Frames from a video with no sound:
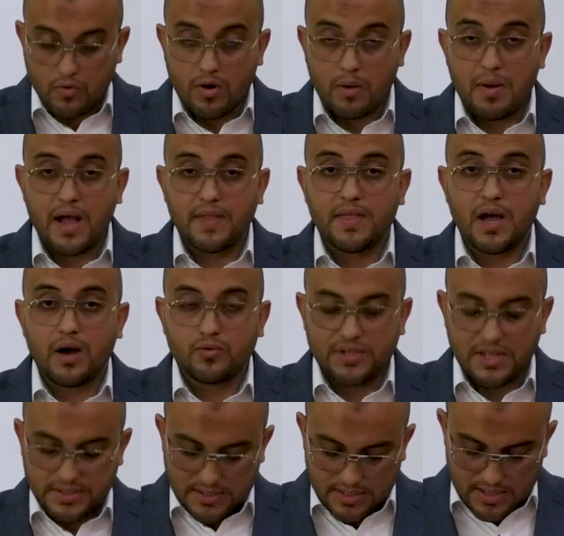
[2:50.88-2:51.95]
وبعد
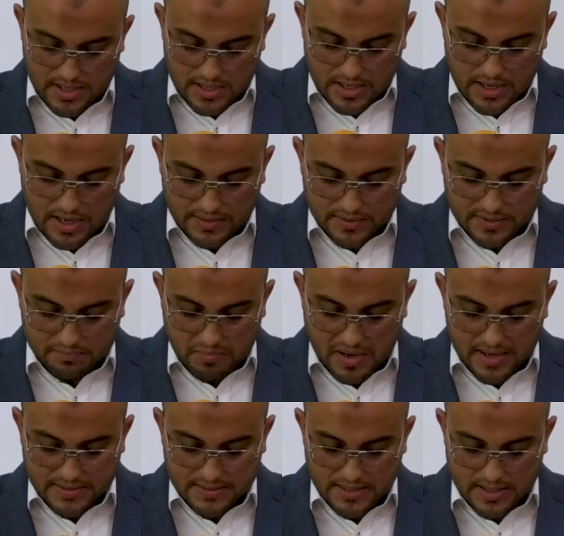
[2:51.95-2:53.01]
عودته إلى
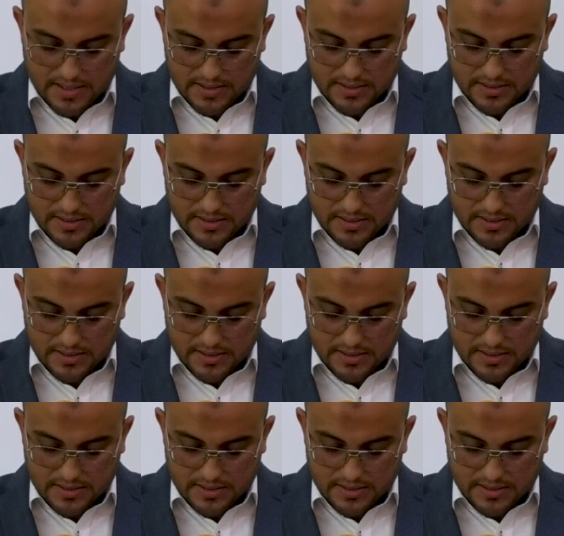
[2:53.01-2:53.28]
إسبانيا